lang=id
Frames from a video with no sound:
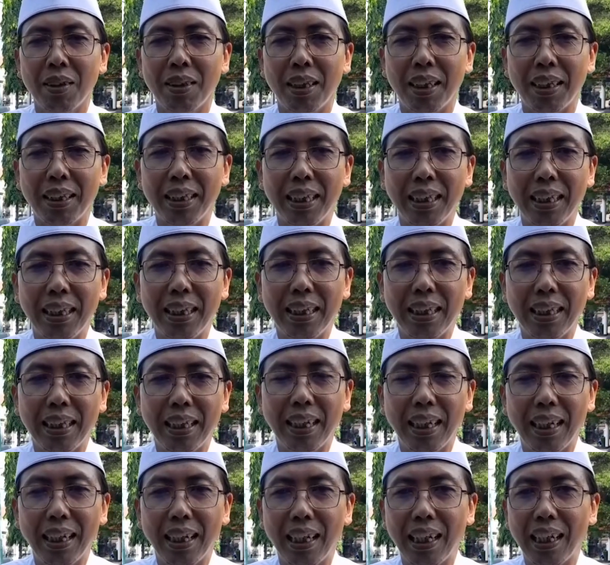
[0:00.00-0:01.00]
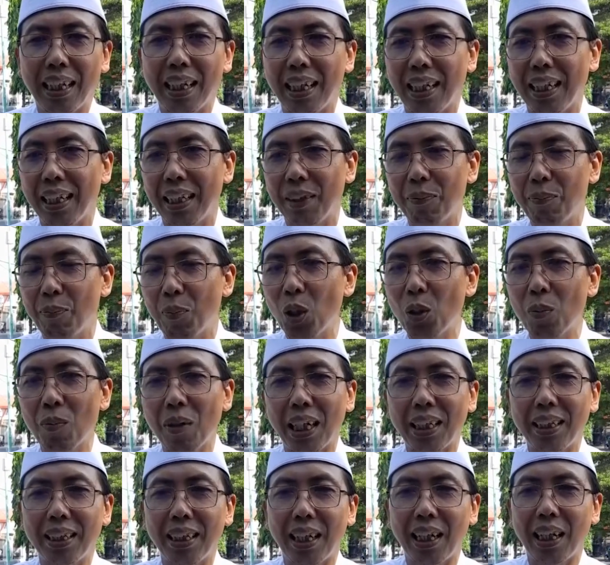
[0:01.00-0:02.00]
jadi eh, belum
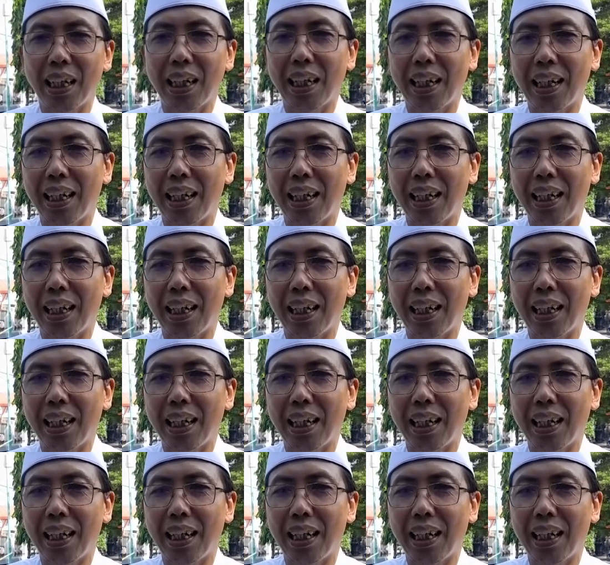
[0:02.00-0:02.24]
ada